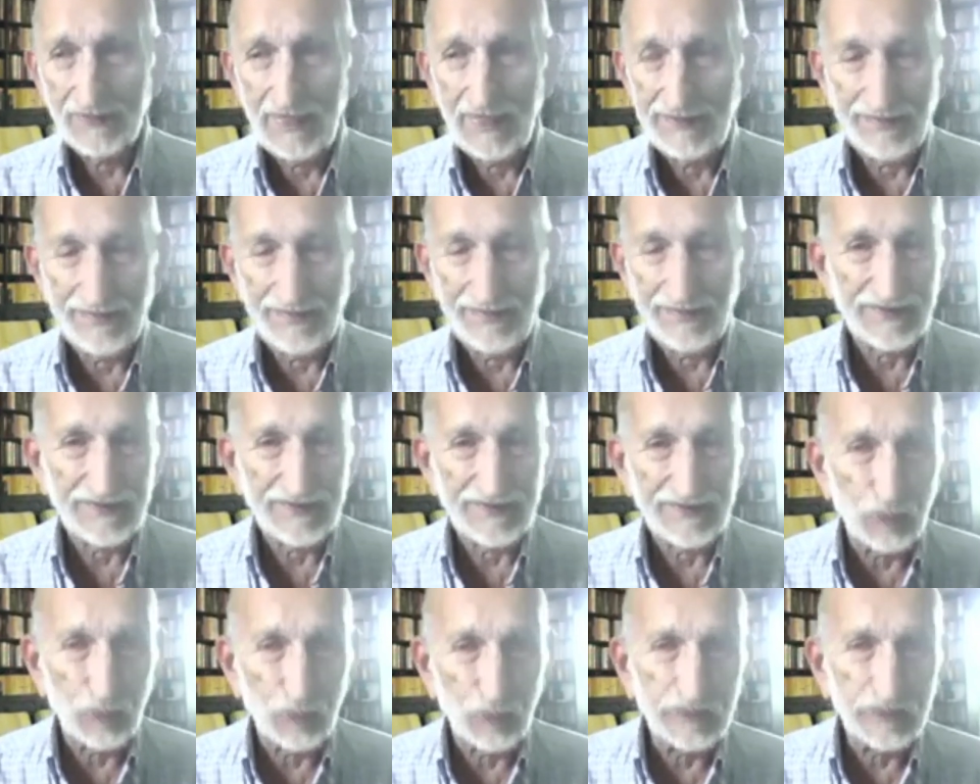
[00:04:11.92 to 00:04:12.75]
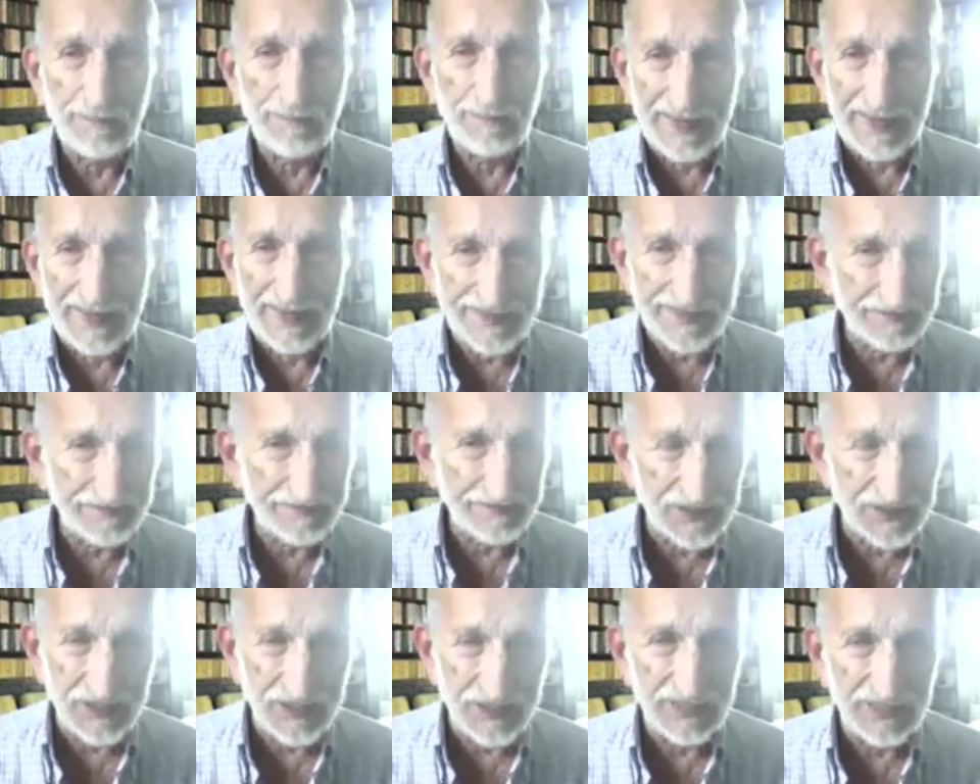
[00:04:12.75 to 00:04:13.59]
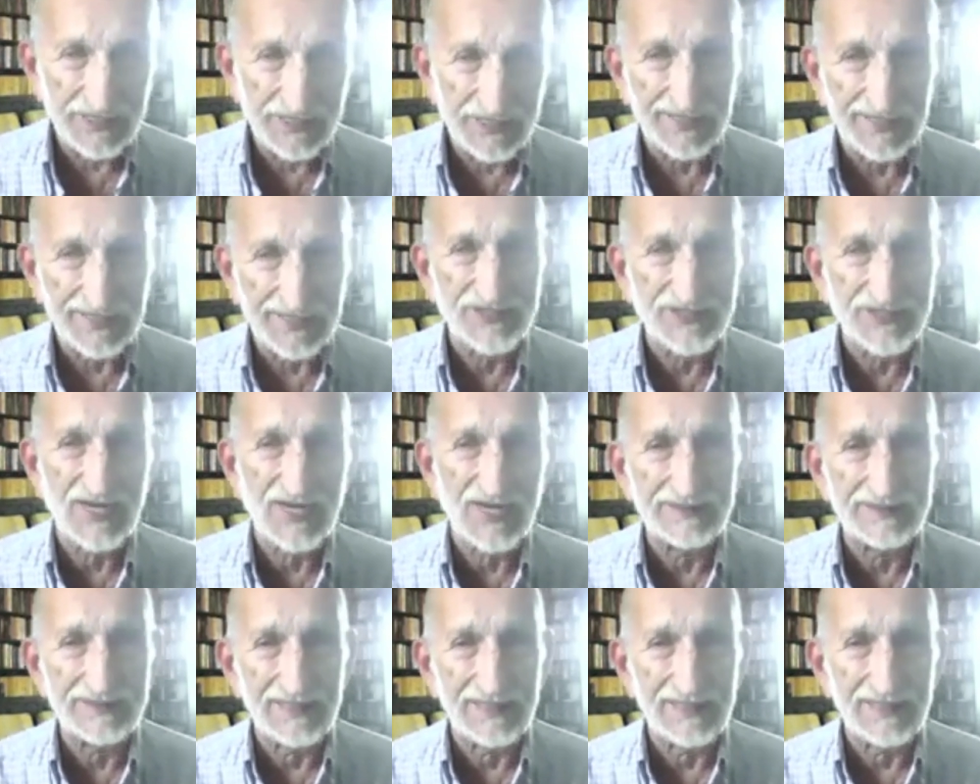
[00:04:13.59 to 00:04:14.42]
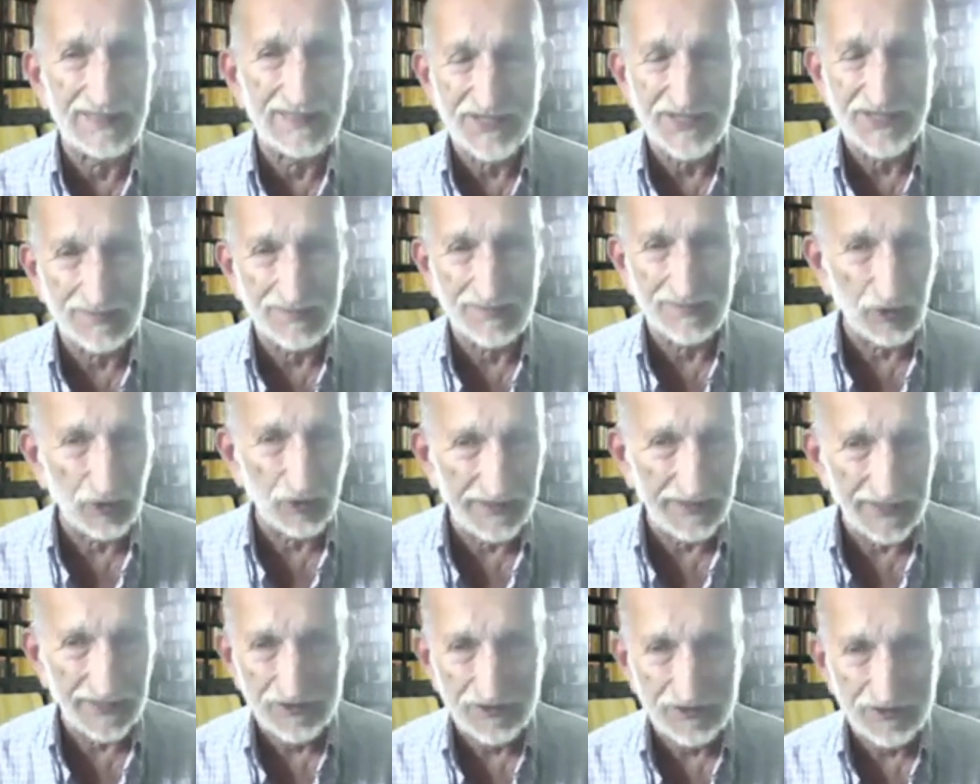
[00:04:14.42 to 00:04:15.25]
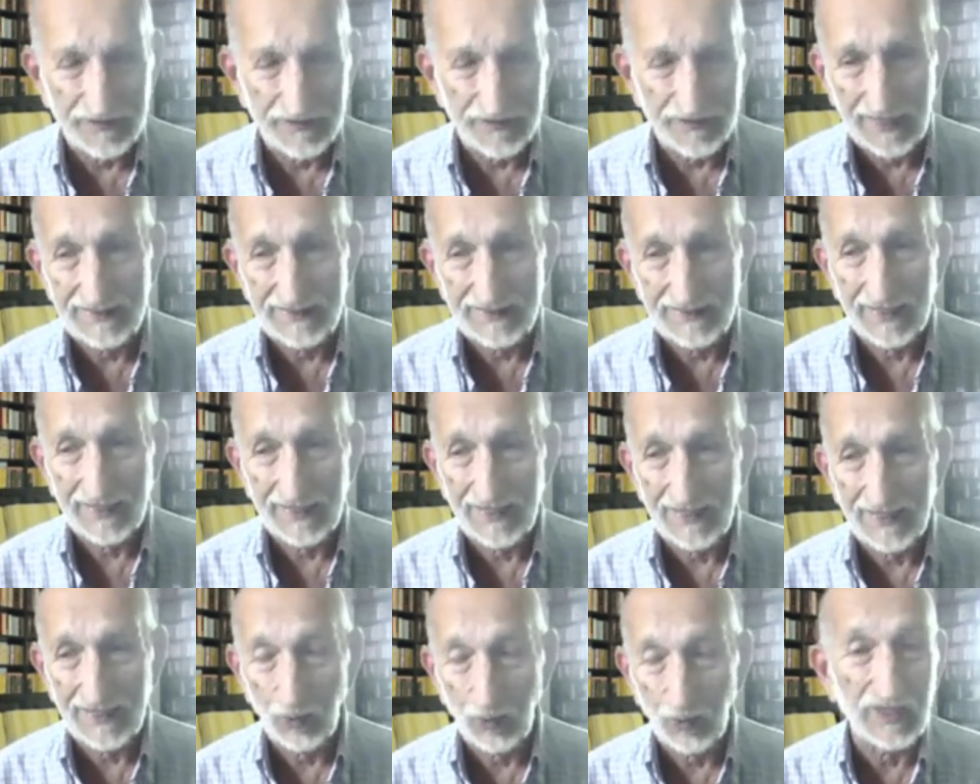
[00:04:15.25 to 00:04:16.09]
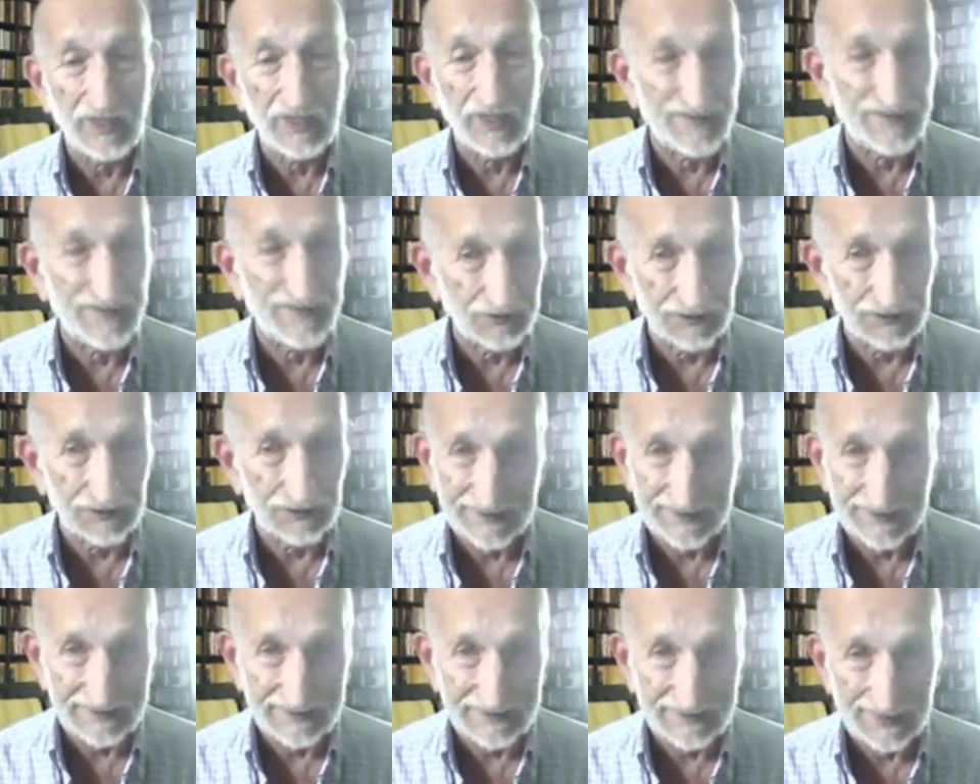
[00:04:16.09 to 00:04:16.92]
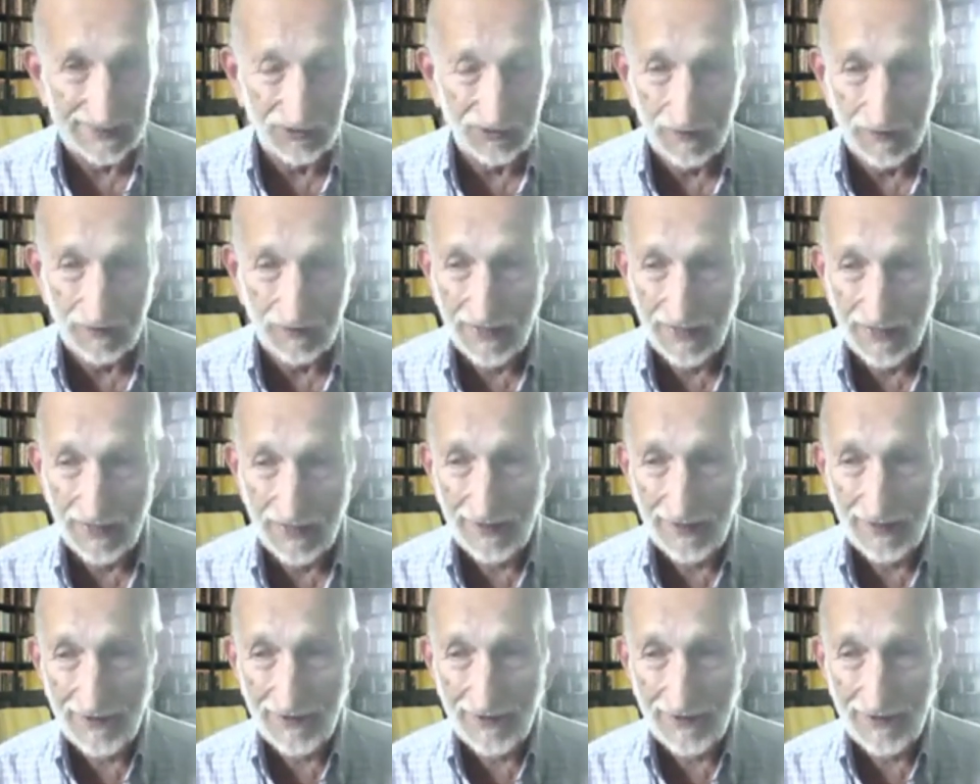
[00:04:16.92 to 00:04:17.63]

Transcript: ed eh, è fra tutti i paesi vicini arrangiando l'egemonia sovietica e lui ha fatto altrettanto,